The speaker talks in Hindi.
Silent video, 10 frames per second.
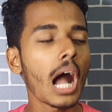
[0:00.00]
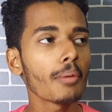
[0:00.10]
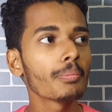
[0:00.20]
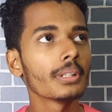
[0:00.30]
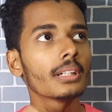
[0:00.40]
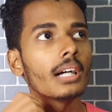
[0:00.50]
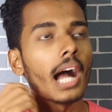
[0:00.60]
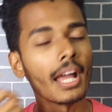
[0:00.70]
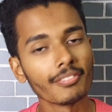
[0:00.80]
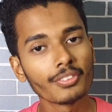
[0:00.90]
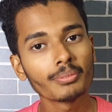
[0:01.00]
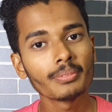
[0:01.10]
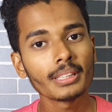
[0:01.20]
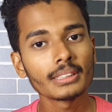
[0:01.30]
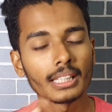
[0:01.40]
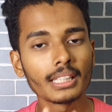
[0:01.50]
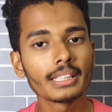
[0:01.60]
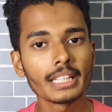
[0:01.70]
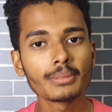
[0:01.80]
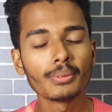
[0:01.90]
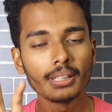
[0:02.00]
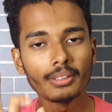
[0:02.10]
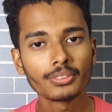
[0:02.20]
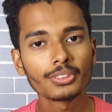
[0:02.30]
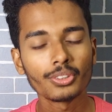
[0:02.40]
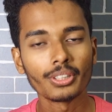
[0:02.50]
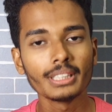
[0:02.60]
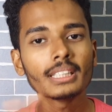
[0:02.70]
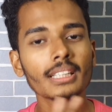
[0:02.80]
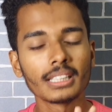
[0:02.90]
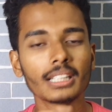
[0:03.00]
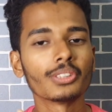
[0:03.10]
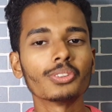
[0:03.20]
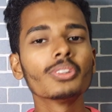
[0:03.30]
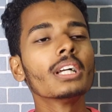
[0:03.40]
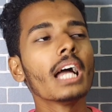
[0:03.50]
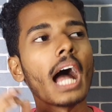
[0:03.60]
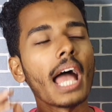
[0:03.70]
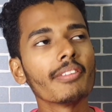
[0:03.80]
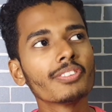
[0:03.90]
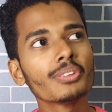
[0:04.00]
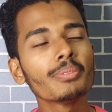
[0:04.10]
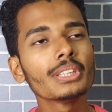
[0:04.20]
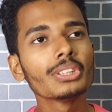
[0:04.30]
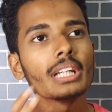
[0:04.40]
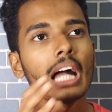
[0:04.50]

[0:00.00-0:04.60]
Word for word: आप आईफोन में ज़्यादा तेज़ बोल रहा हूँ तो सॉरी हाँ तो आईफोन में जो है